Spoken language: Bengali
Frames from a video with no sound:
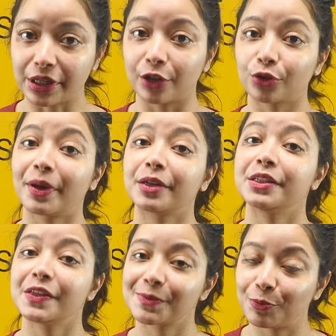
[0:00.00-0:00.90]
যারা তোমার
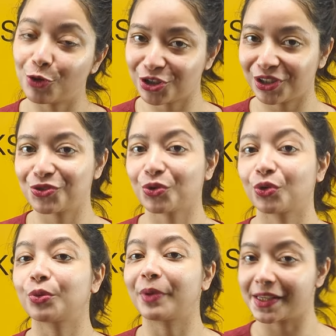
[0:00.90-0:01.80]
ডিএসপি পজিশনের
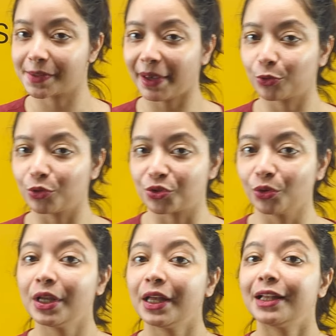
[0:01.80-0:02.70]
জন্য তোমরা অ্যাসপায়ার
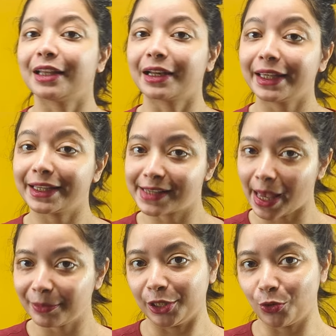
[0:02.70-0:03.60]
করছো তারা
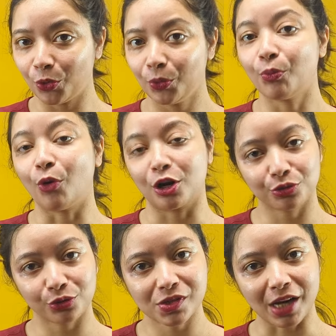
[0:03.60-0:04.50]
এক্সাম লেখো
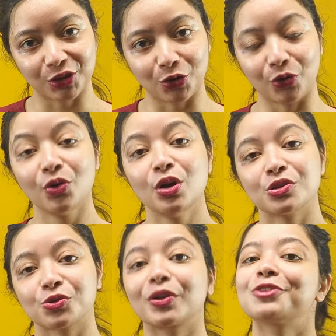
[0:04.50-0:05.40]
পড়াশোনা স্টার্ট করো
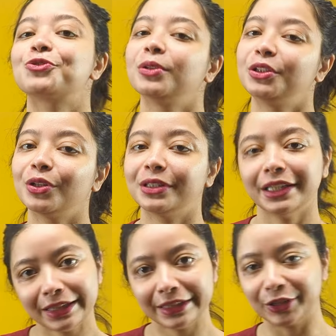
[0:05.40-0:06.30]
সো দ্যাট জলদি
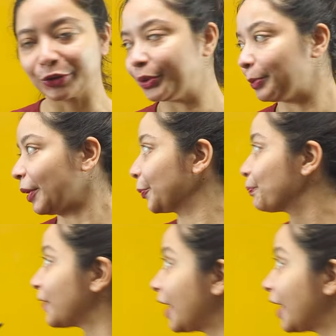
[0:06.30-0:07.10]
জলদি ক্লিয়ার করতে পারো